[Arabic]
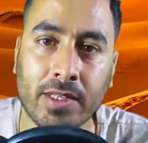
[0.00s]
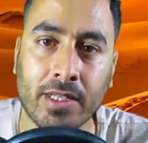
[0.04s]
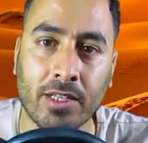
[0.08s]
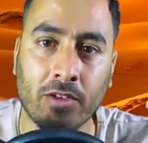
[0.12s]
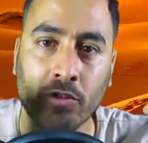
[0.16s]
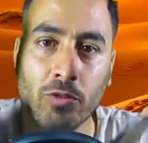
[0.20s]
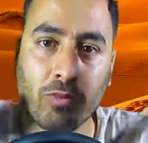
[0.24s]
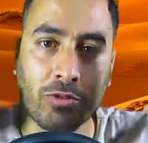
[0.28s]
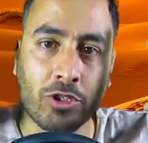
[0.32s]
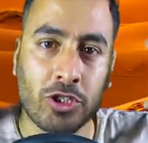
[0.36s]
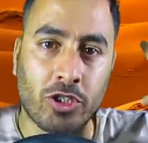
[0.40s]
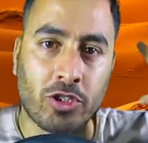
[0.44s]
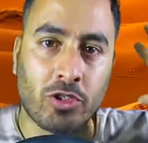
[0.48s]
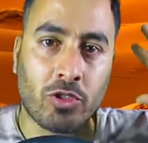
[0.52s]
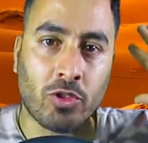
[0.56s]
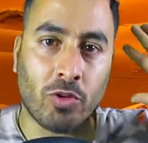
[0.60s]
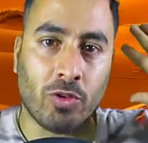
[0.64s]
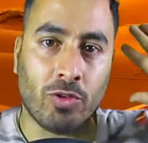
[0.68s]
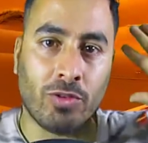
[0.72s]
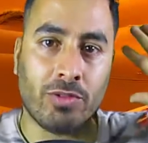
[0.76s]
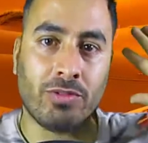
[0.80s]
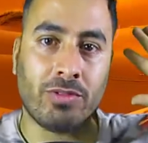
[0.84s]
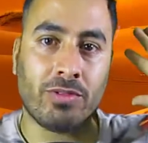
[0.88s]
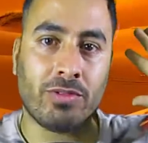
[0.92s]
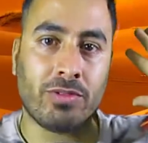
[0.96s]
كوم شتوا
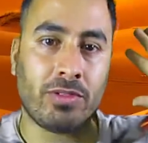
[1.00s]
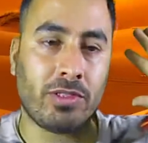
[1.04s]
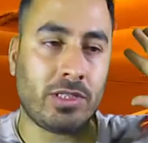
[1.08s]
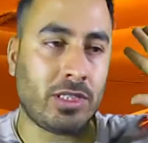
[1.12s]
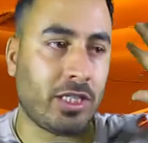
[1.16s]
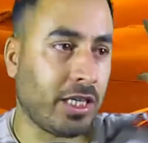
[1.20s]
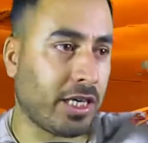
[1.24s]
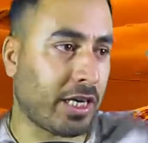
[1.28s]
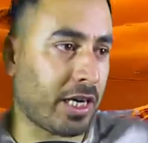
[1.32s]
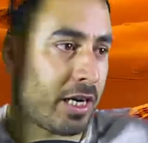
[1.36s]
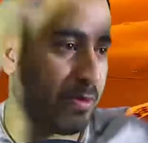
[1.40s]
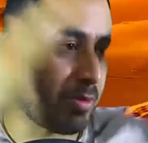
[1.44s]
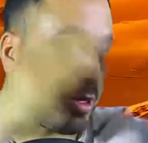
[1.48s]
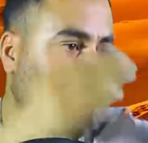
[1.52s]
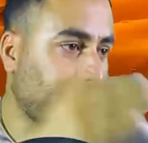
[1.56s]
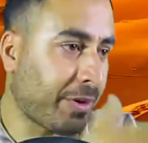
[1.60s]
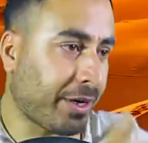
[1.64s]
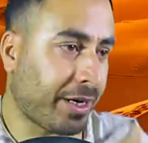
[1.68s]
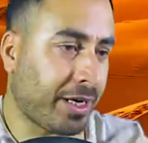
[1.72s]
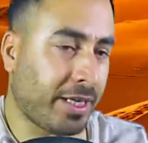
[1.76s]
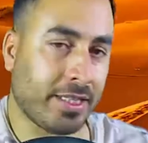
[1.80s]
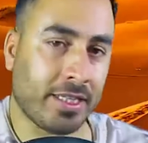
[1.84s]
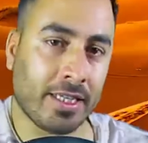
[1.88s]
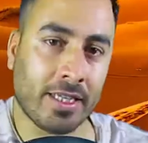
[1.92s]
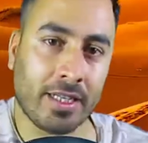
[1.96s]
تيرا من
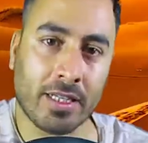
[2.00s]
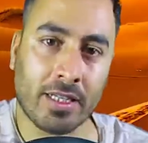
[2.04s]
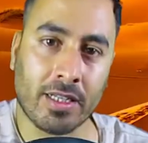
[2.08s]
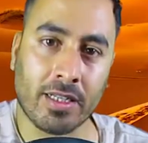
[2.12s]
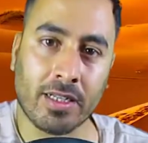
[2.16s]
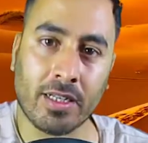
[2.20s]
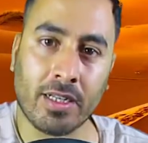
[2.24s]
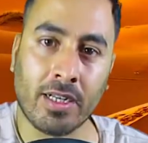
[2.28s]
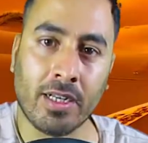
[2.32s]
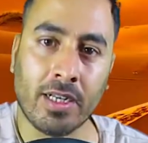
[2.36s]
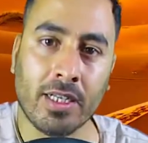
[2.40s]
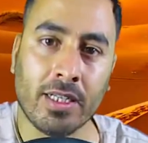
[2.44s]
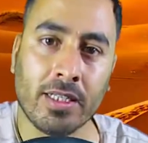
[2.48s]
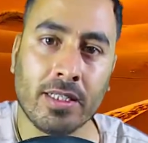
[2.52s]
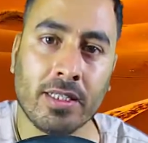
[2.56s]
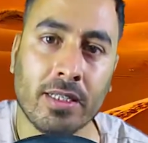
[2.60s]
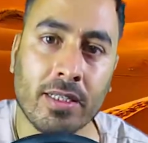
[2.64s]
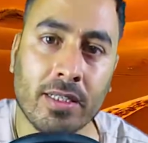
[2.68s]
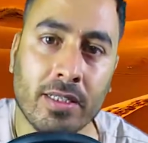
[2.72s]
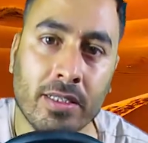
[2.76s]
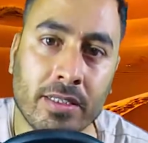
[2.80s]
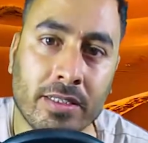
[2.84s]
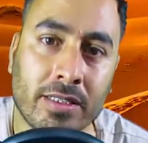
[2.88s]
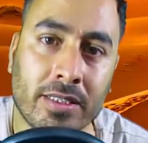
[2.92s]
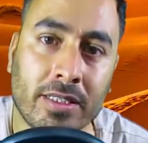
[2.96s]
برا ديال
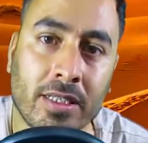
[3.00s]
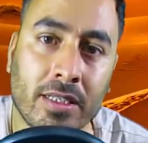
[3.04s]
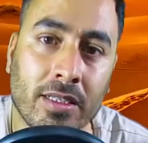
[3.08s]
آه،